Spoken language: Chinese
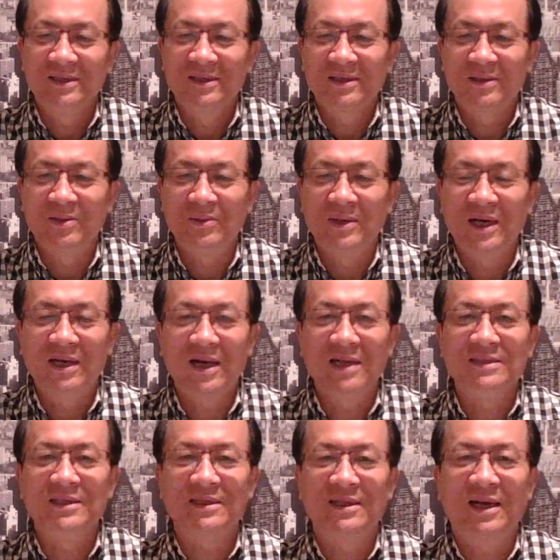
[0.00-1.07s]
公安干
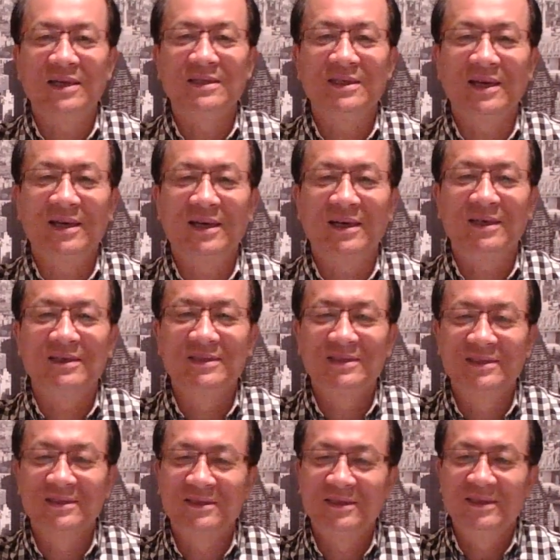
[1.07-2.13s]
警的案件啊，
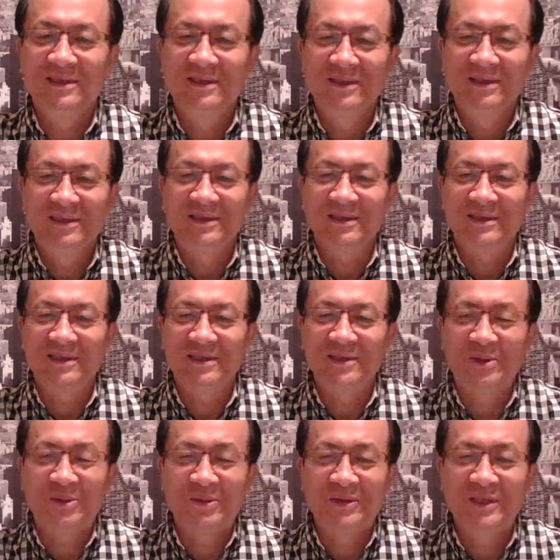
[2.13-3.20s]
这个是
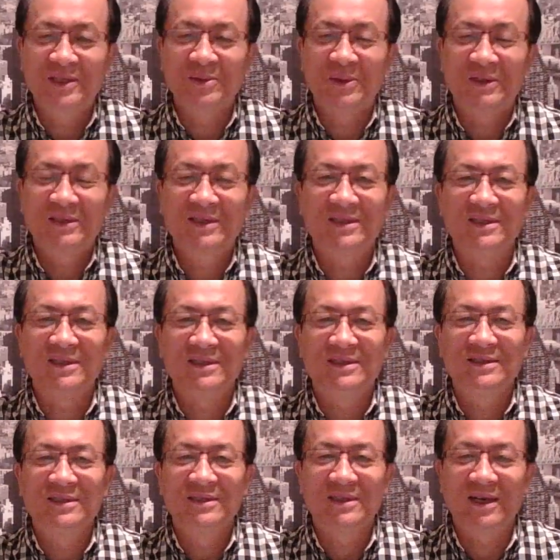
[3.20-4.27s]
由四月四日
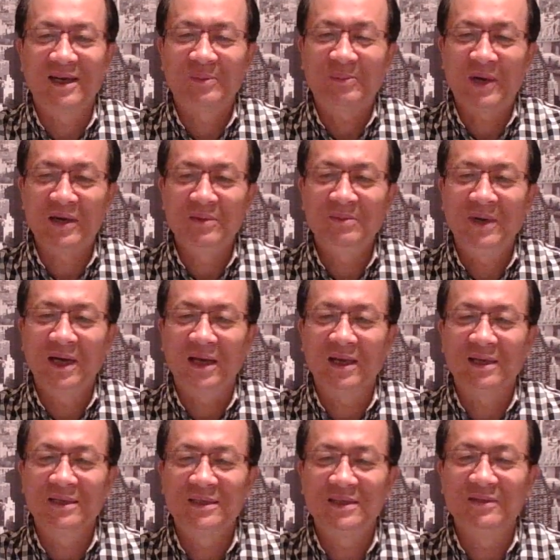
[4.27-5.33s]
啊澎湃
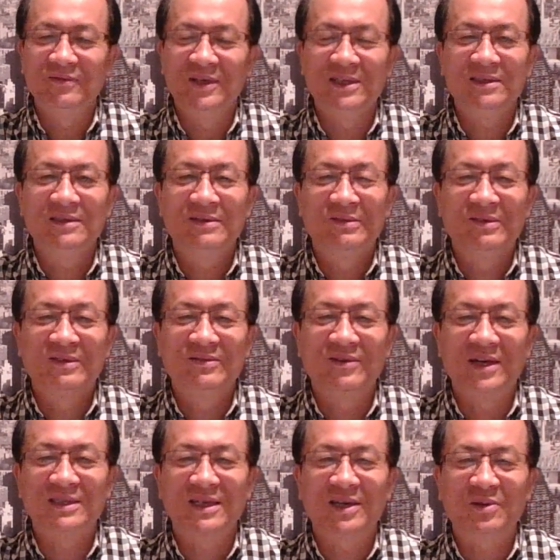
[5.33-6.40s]
新闻
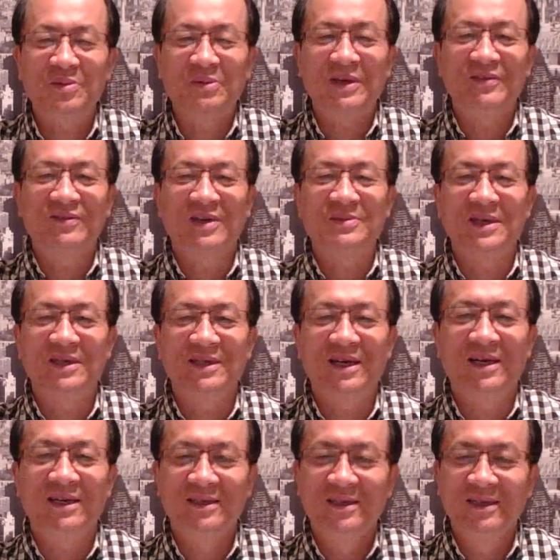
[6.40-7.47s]
网站公开发表了
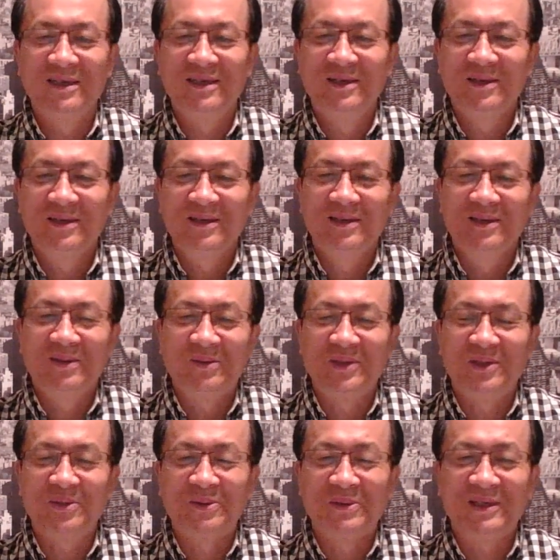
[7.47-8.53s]
啊。我
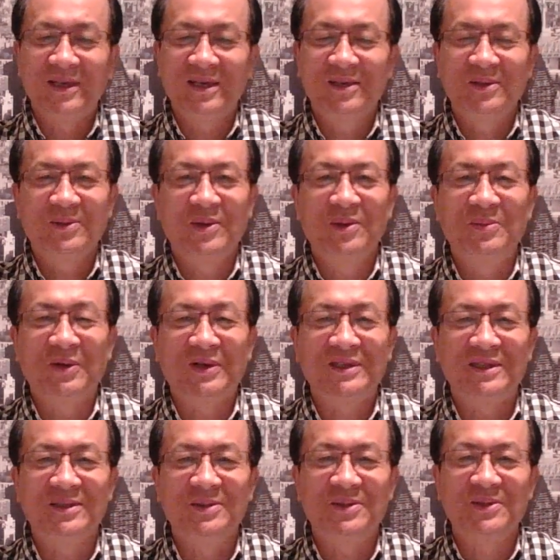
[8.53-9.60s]
首先我要表
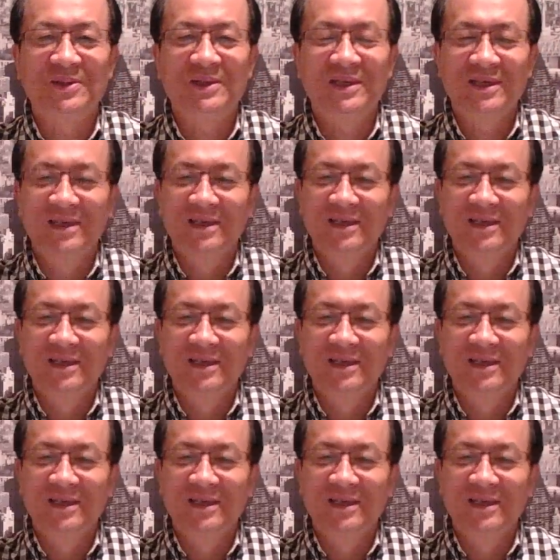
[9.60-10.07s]
示就是说，